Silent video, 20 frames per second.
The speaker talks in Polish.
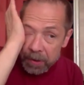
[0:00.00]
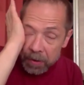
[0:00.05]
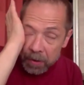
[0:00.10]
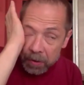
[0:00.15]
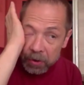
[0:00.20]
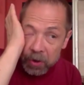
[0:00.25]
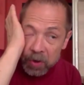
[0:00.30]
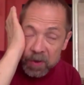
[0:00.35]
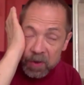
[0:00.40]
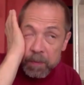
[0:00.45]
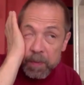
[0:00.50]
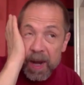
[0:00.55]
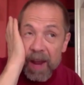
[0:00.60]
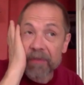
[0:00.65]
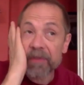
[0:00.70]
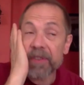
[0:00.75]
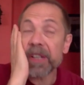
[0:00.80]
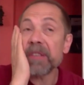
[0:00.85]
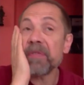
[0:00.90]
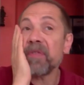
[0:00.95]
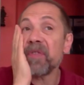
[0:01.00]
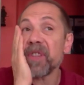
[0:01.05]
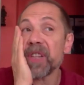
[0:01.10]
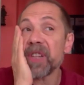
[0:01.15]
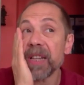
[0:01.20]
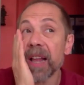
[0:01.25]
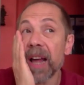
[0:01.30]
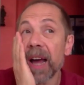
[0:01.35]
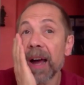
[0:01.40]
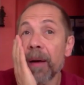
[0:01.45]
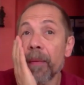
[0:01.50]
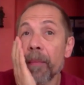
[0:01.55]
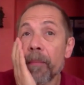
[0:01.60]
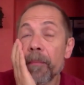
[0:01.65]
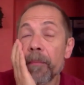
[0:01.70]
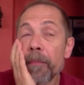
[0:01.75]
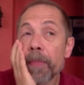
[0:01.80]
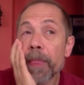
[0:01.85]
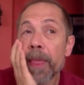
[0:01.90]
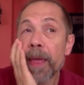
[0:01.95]
no, do sprawy Rywina,
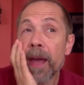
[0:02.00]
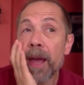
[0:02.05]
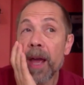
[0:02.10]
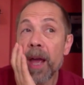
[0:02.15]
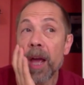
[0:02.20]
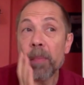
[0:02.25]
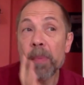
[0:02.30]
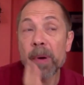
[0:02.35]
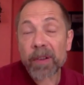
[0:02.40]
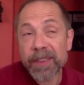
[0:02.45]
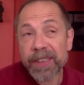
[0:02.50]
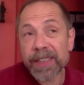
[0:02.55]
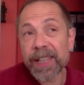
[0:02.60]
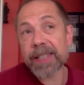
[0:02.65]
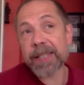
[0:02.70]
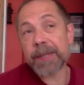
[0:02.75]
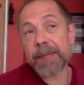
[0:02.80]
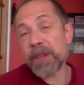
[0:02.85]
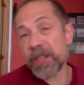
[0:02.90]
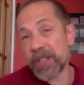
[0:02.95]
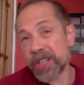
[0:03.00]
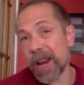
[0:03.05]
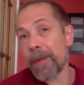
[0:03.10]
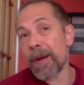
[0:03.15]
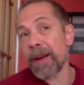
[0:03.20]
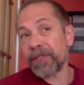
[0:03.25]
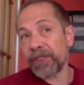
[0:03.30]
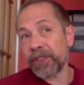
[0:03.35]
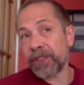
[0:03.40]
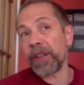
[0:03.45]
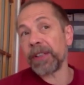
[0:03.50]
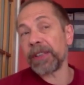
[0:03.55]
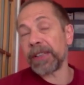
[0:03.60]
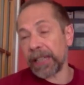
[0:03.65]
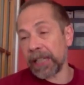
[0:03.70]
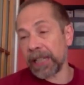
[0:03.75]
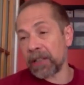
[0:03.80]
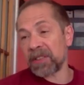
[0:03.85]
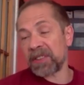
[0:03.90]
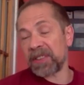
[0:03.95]
Polska zmierzała w stronę takiego